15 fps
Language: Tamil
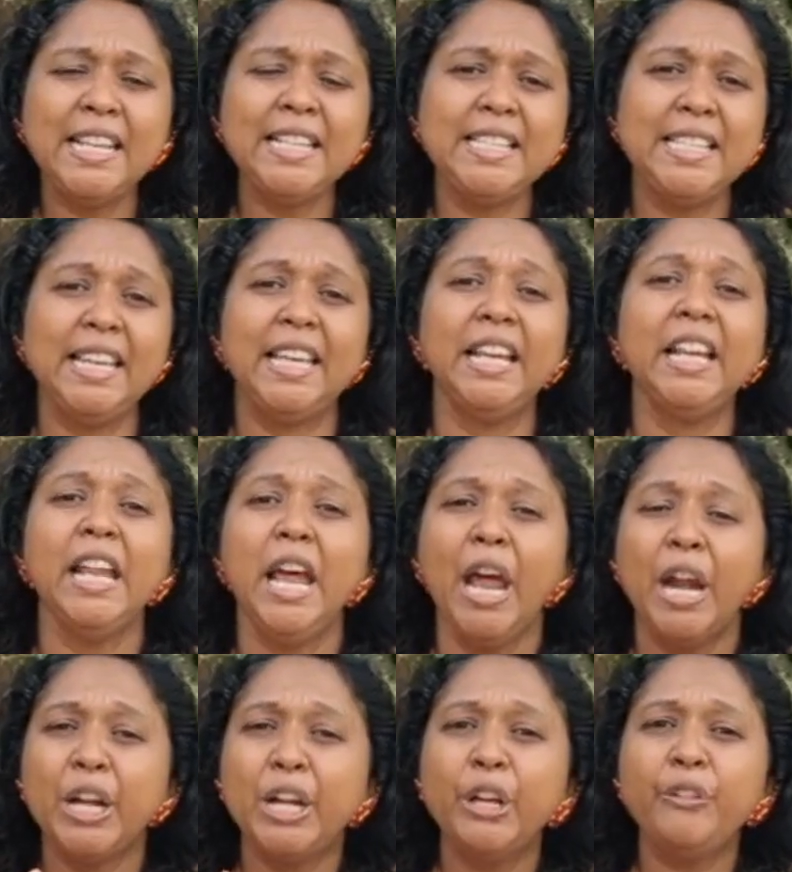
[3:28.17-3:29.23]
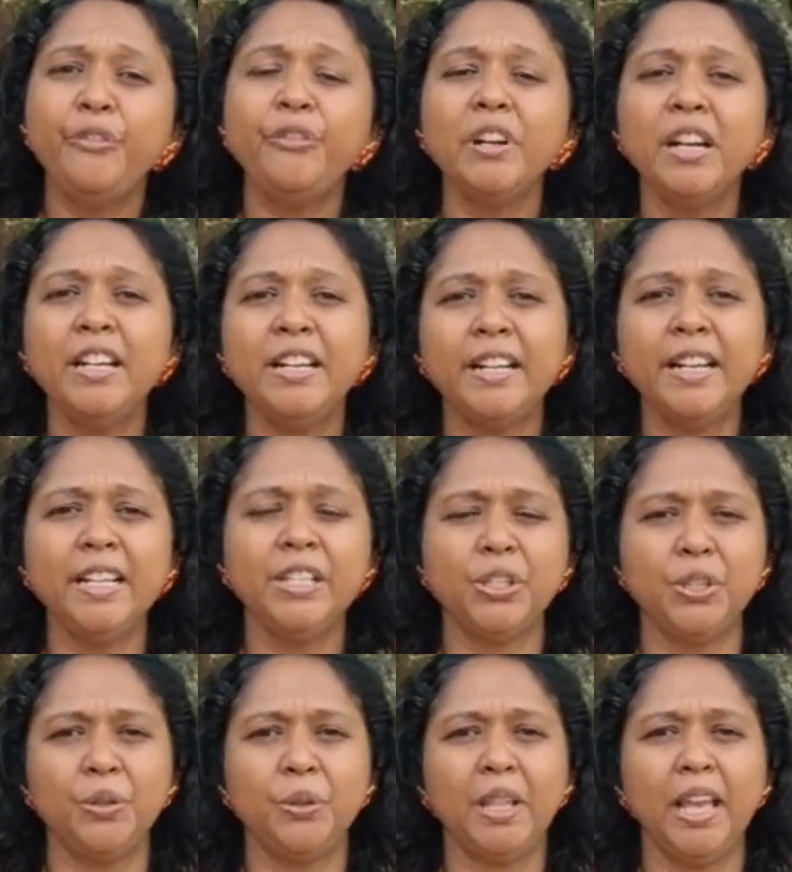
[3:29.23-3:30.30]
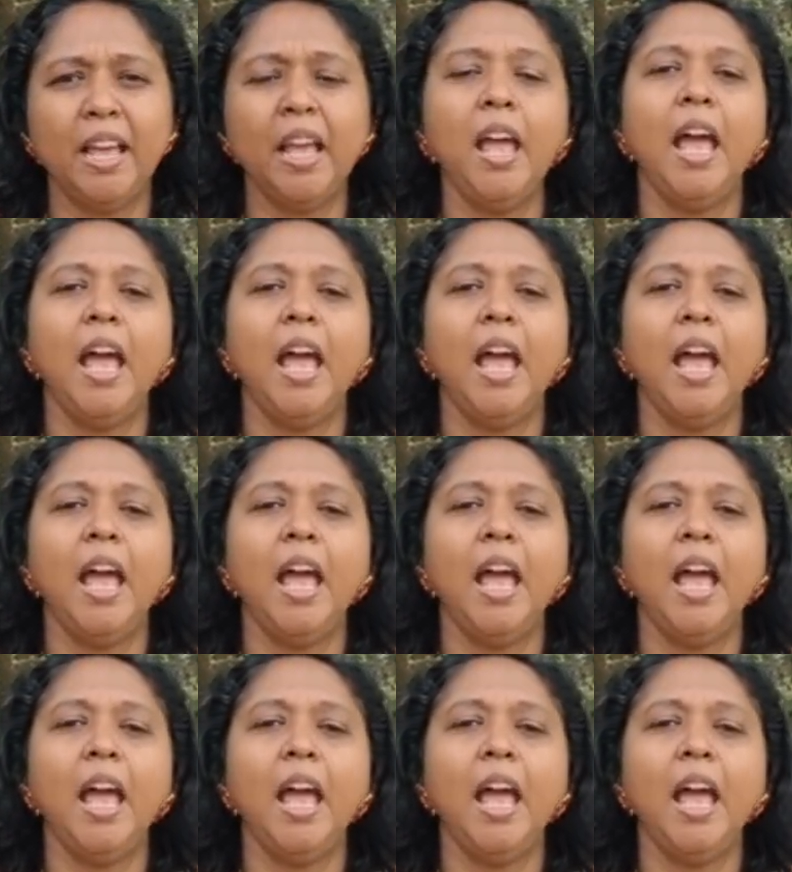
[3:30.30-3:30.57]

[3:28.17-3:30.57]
டீச்சிங் டிஃப்ரெண்ட் ட்ரிக்ஸ் டு த